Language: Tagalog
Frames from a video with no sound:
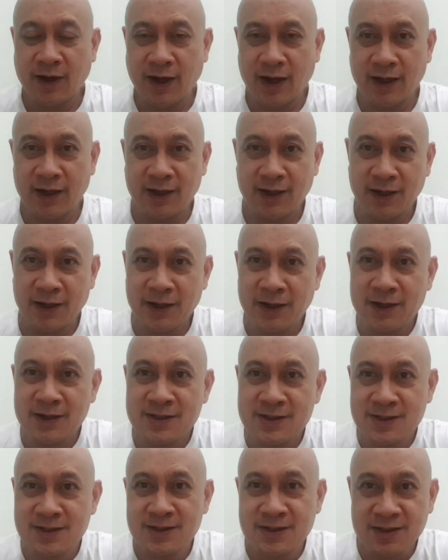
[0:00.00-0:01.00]
Hi
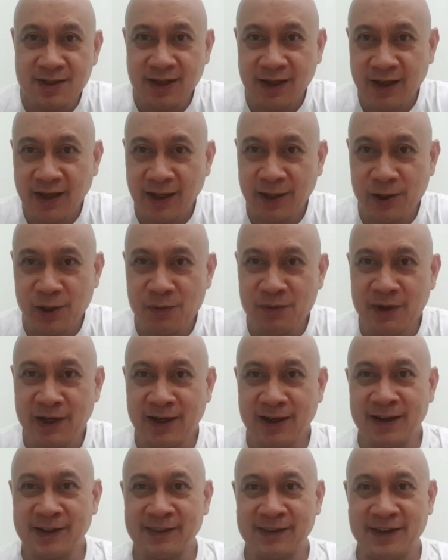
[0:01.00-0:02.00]
guys! Hello
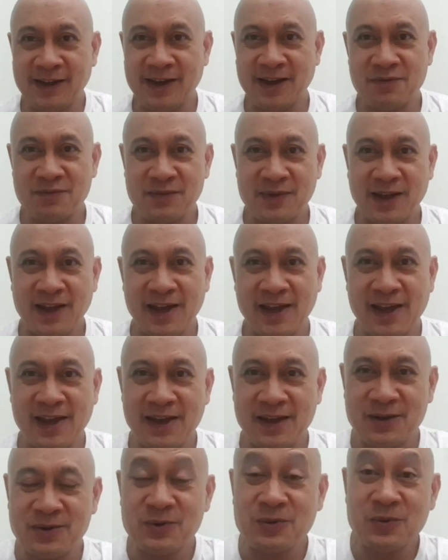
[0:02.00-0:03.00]
mga ka-TM
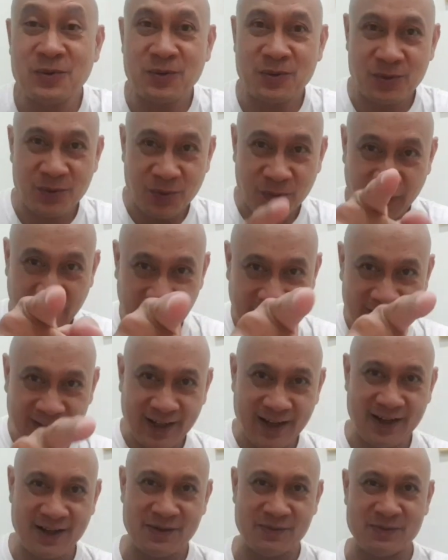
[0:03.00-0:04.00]
and
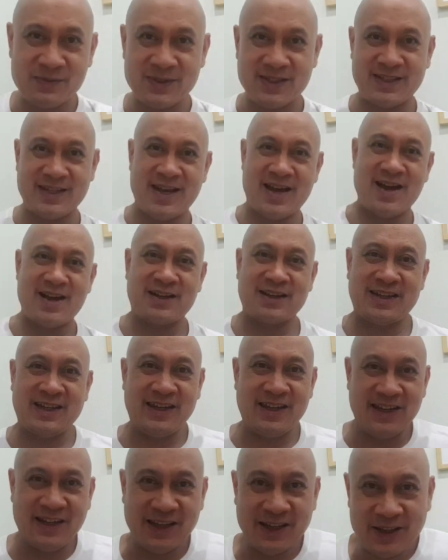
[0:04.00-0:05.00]
Welcome sa
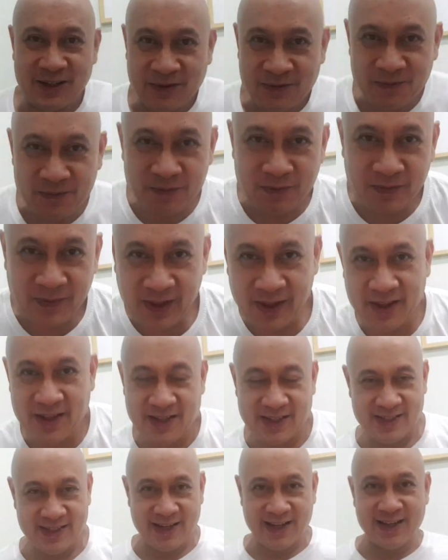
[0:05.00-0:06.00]
aking
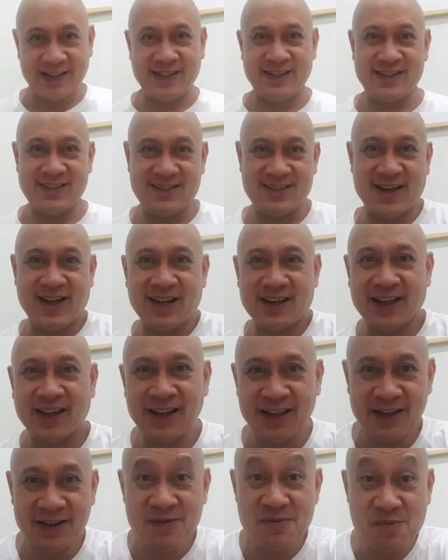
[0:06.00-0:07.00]
sa aking
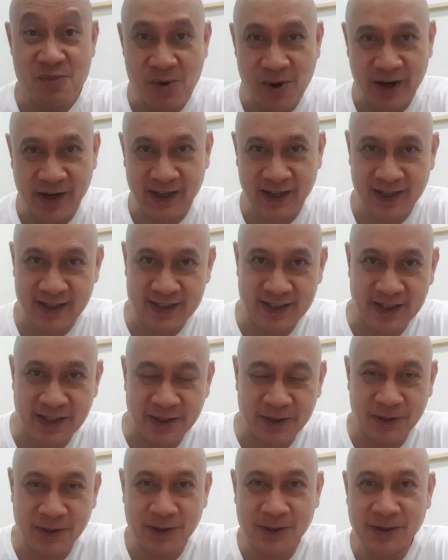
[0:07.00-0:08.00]
channel, Buhay
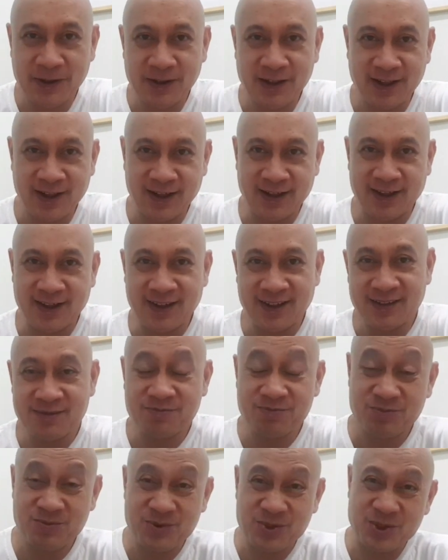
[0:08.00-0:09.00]
Casino. Ah, uh,
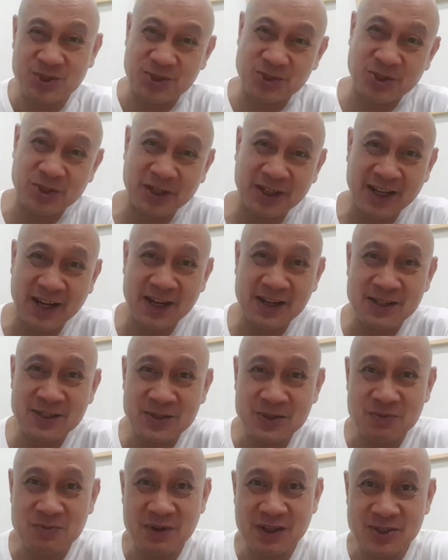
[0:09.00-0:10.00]
sorry guys
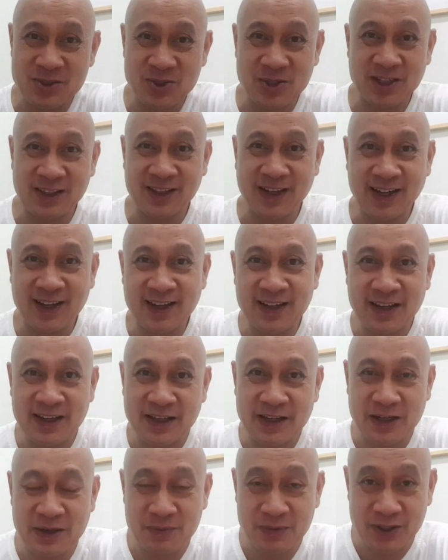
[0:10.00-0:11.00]
kung medyo natagal
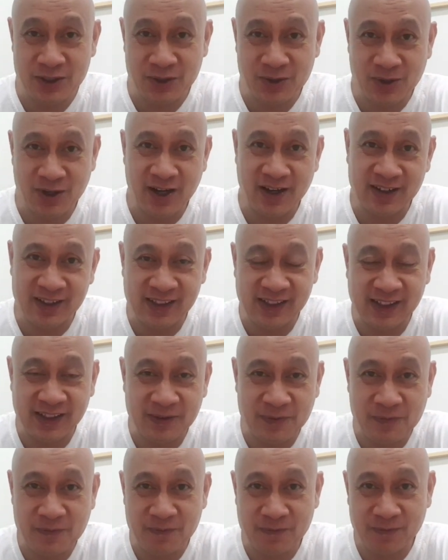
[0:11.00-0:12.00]
na naman yung aking
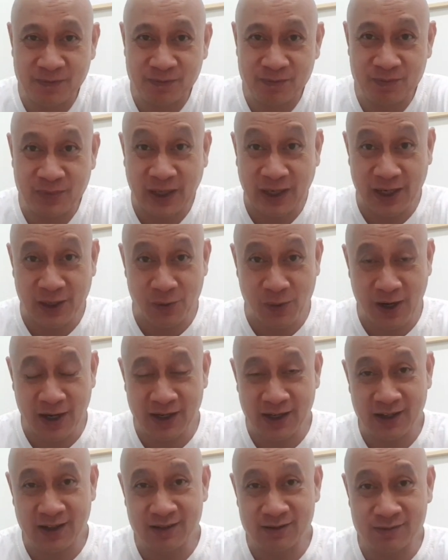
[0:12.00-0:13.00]

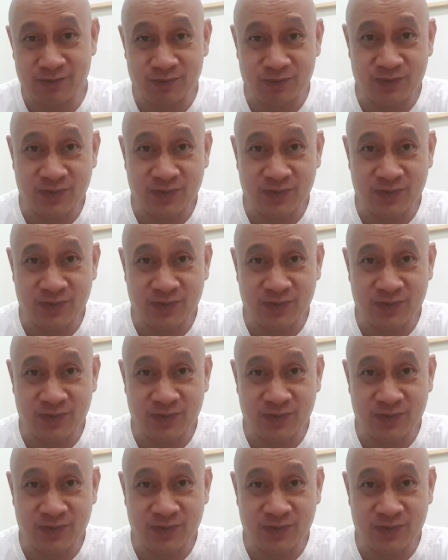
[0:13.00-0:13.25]
paggawa ng